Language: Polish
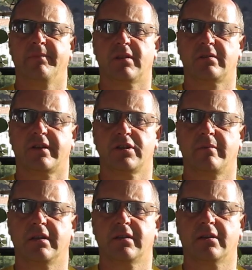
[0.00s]
To jest właśnie
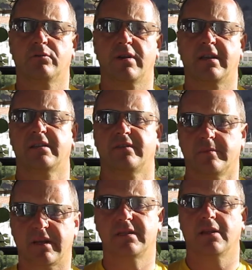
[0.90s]
mantra, która nas
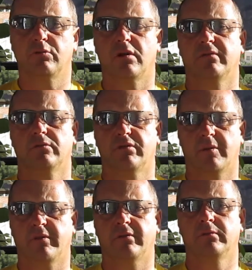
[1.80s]
wzmacnia duchowo, która
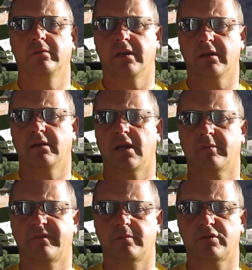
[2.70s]
powoduje
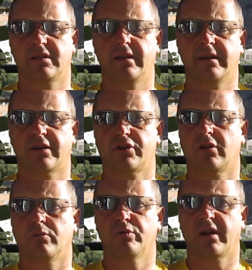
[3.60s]
jakby wzmocnienie naszych
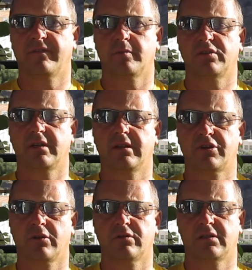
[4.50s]
komórek, wzmocnienie
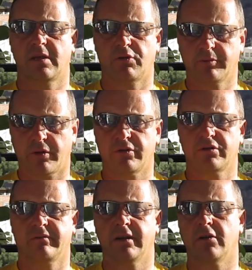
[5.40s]
naszego systemu
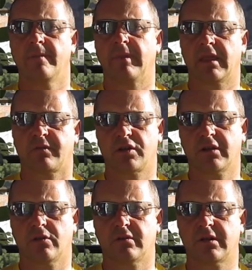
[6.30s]
odpornościowego na
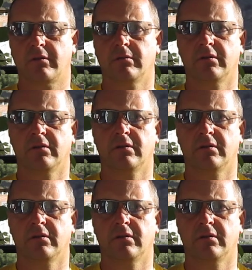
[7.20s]
wszelkiego rodzaju